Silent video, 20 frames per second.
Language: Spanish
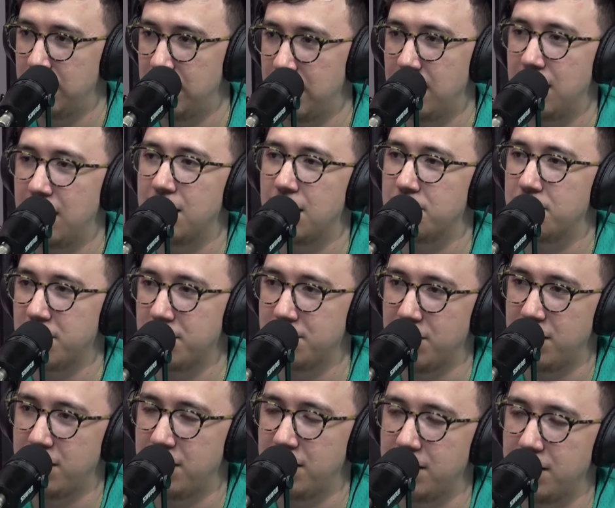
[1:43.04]
en la
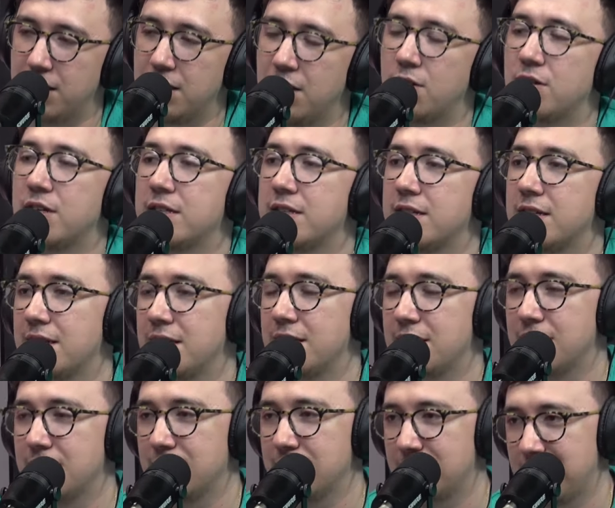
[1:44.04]
Premier League y ahora
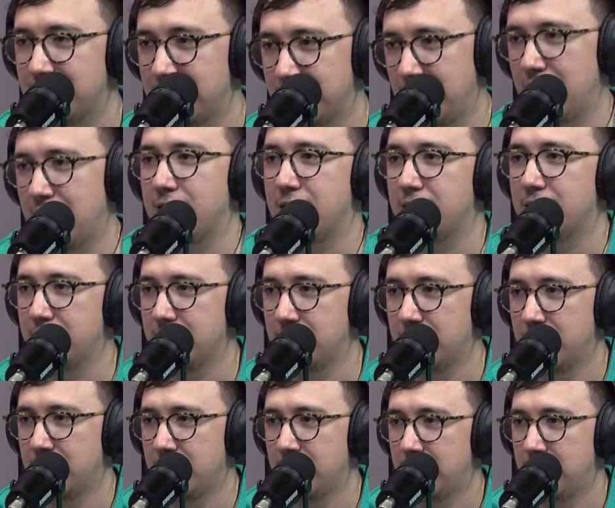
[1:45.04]
tiene siete.
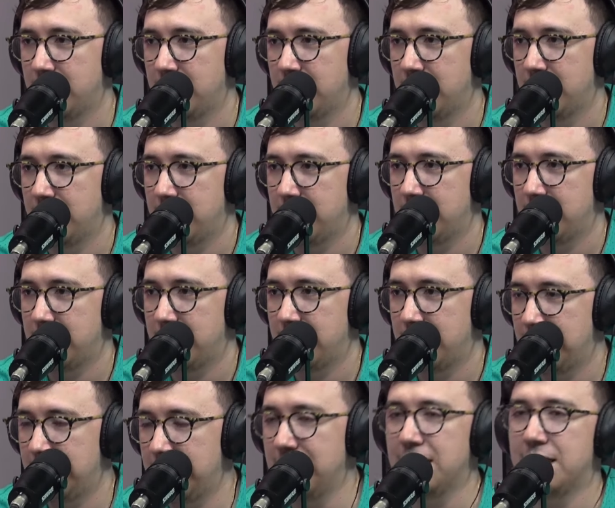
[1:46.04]

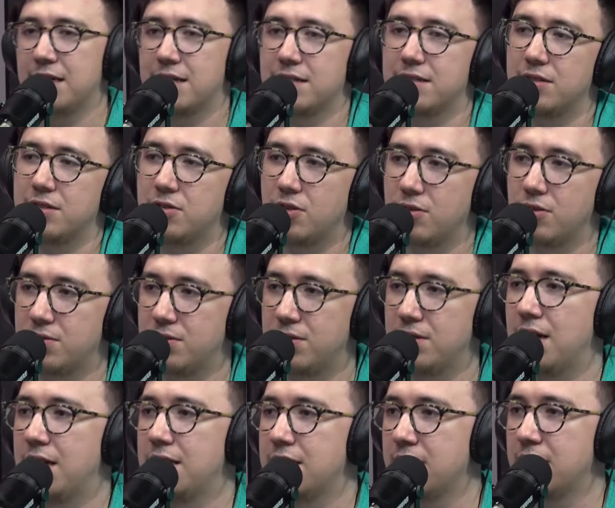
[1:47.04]
Y en ese
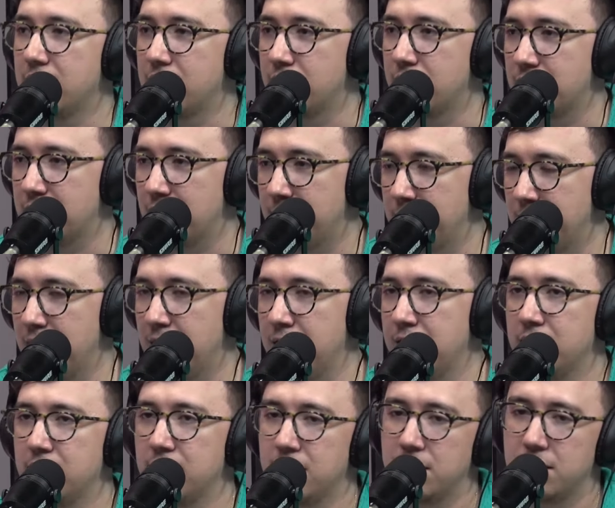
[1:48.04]
entonces ha tenido
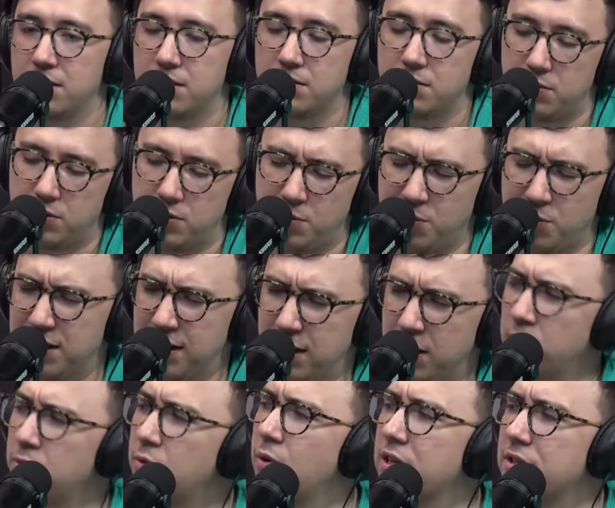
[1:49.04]
también como
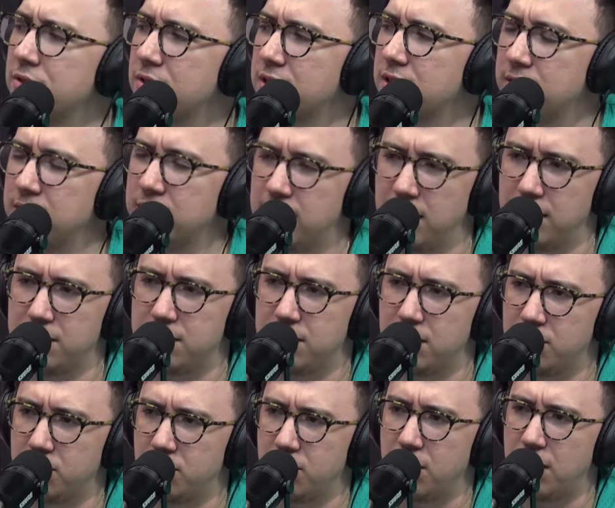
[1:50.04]
tres o cuatro asistencias
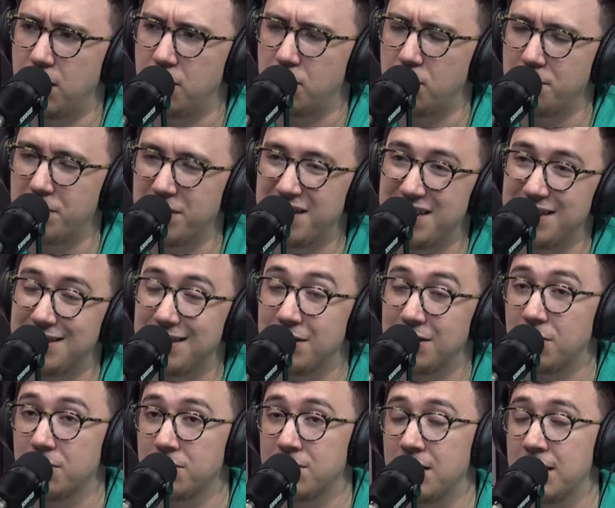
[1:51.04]
en toda la competencia.
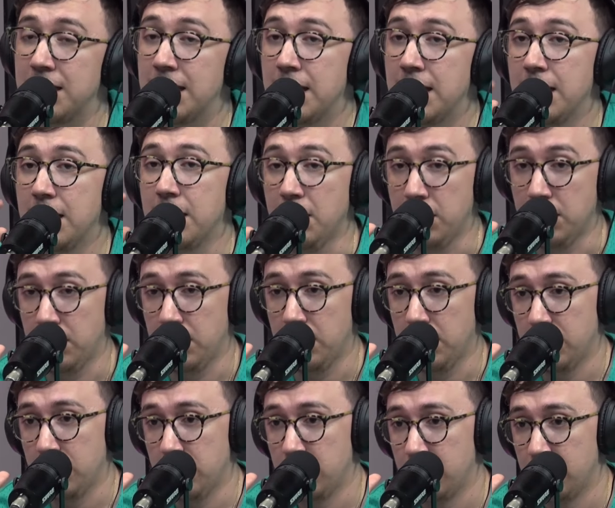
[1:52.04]
Entonces,
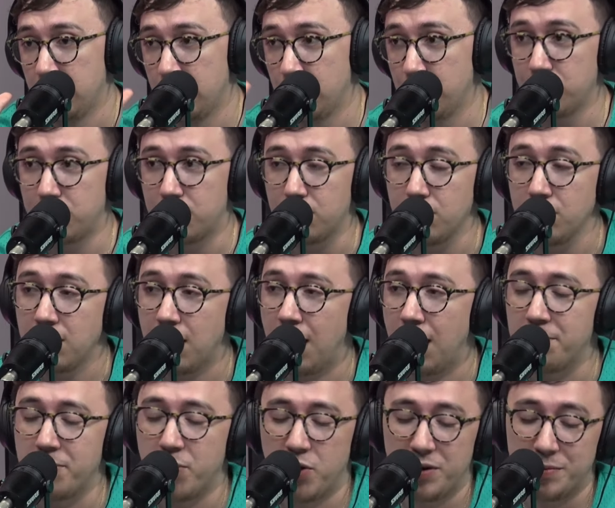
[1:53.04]
Lucho
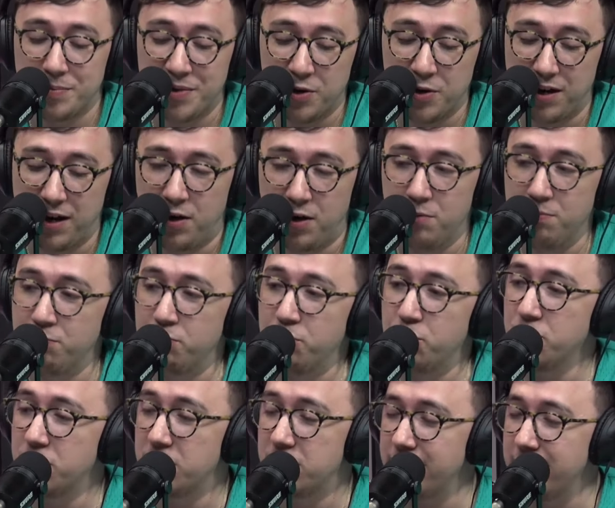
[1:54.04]
ha mejorado
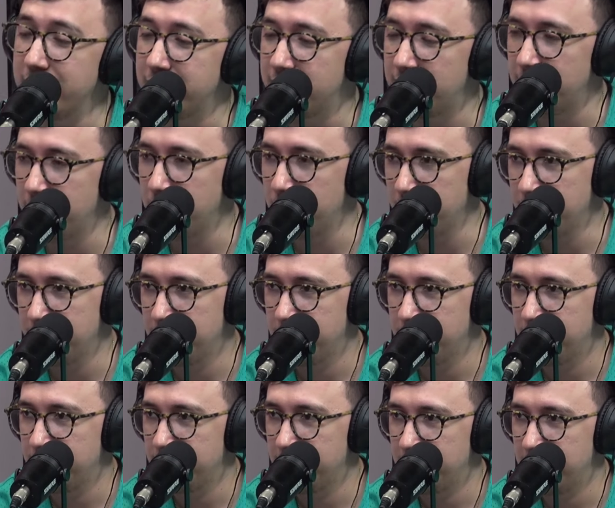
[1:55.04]
muchísimo
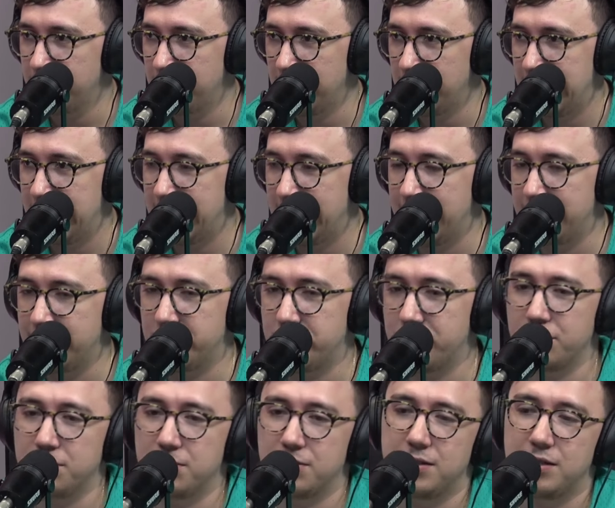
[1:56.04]
en eso.